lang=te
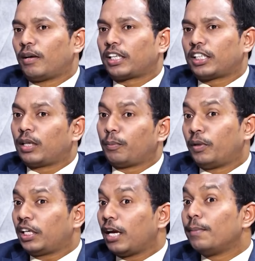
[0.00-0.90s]
నాకు చిన్న
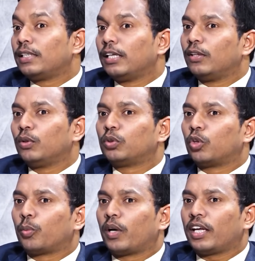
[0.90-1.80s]
ఇప్పటికీ ఏబీసీలు ఎందుకు
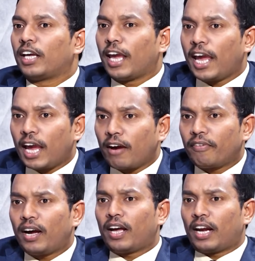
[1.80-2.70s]
గుర్తుండే ఏ
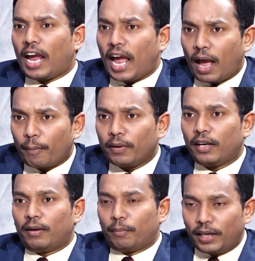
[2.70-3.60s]
ఫర్
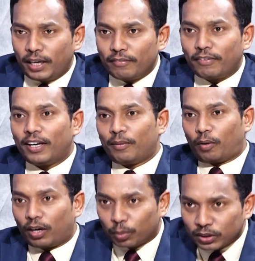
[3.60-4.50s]
యాపిల్ పి ఫర్
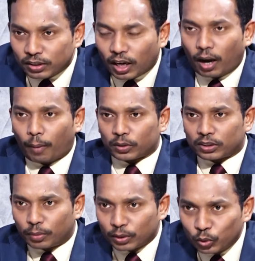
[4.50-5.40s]
వాళ్ళు పుస్తకం
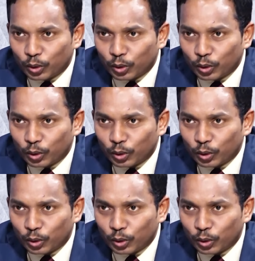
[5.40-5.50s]
పుస్తకం బట్టి